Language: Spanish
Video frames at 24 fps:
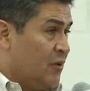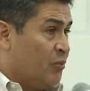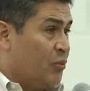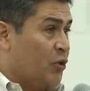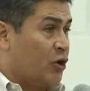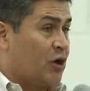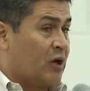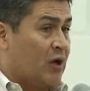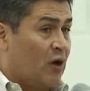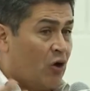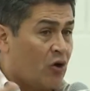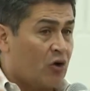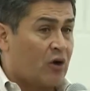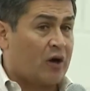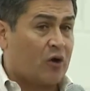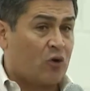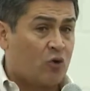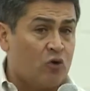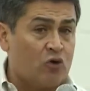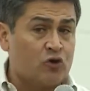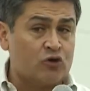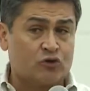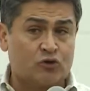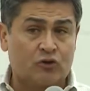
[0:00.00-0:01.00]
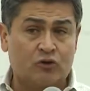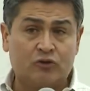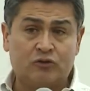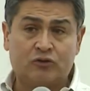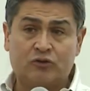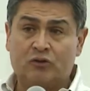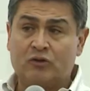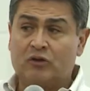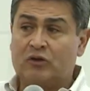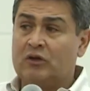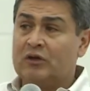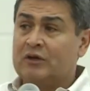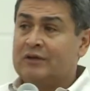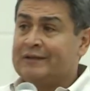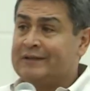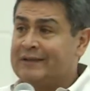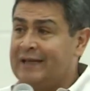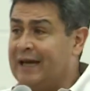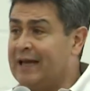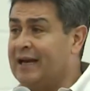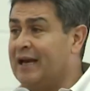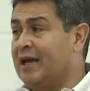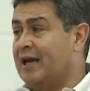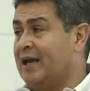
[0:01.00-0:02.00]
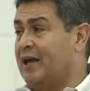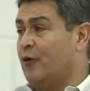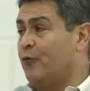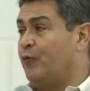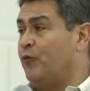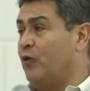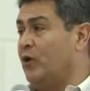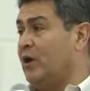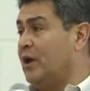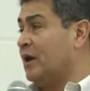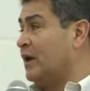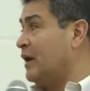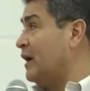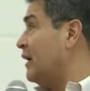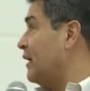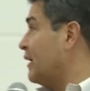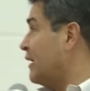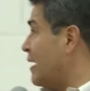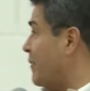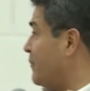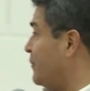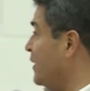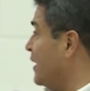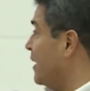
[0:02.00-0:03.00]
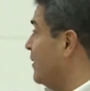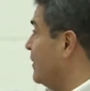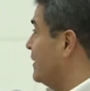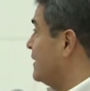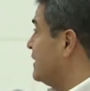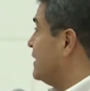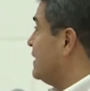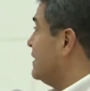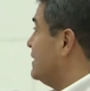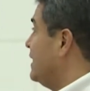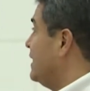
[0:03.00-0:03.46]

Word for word: porque los recursos tienen que fluir rápidamente.